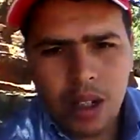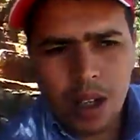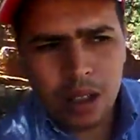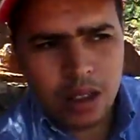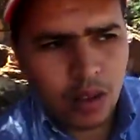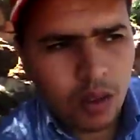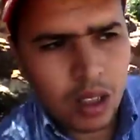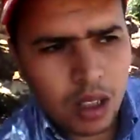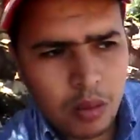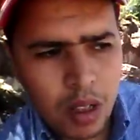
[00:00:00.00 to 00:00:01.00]
الارض سويه
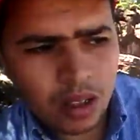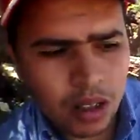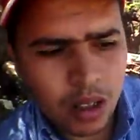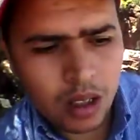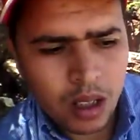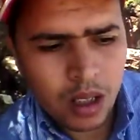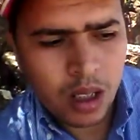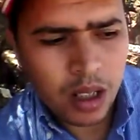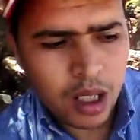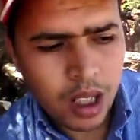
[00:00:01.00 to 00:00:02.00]
الثمن
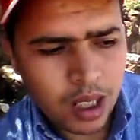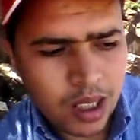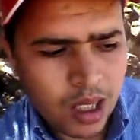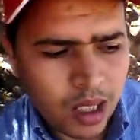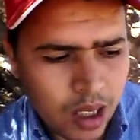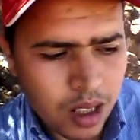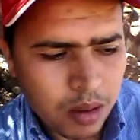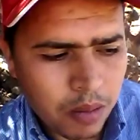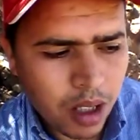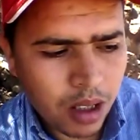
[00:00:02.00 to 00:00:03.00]
اقتصاديا
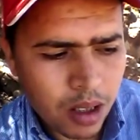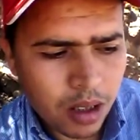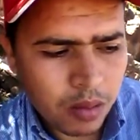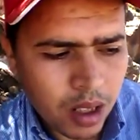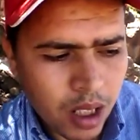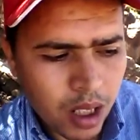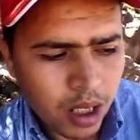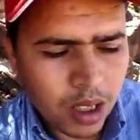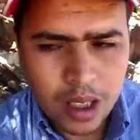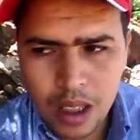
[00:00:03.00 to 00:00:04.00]
زعما من الناحيه
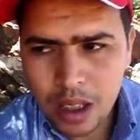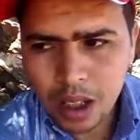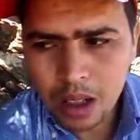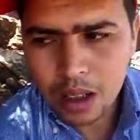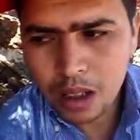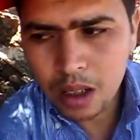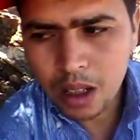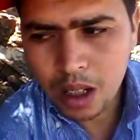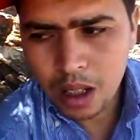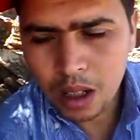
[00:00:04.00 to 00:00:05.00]
الاقتصاديه
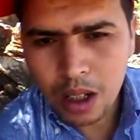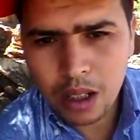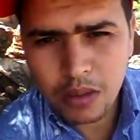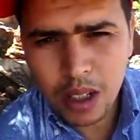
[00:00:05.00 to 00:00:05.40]
هذا هذه